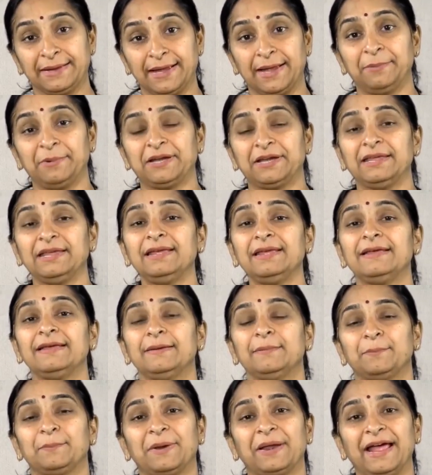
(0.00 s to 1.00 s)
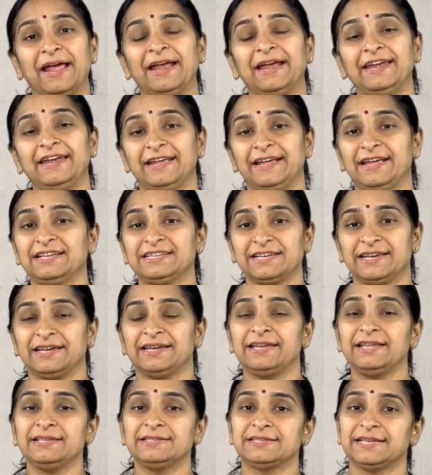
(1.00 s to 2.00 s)
కాబట్టి ప్లాండ్గా
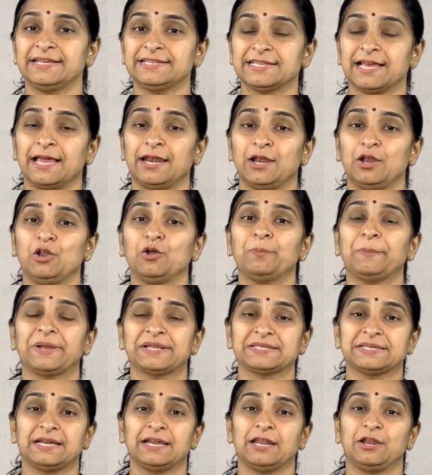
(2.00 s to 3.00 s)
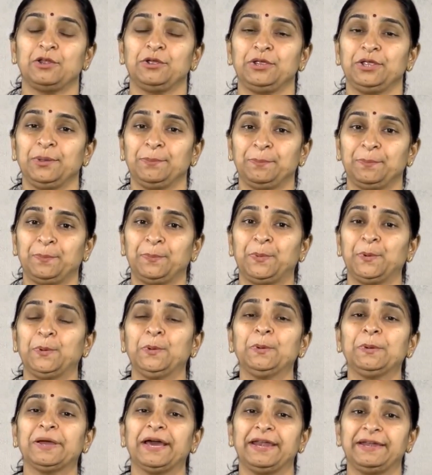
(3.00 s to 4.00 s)
చేయండి సీసాలలో పచ్చళ్ళలో
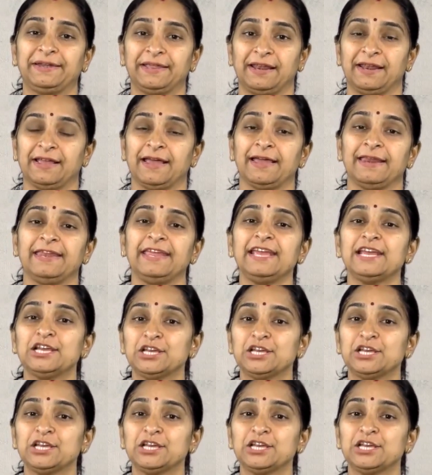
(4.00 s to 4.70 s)
ఎప్పుడూ గరిటెలు కానీ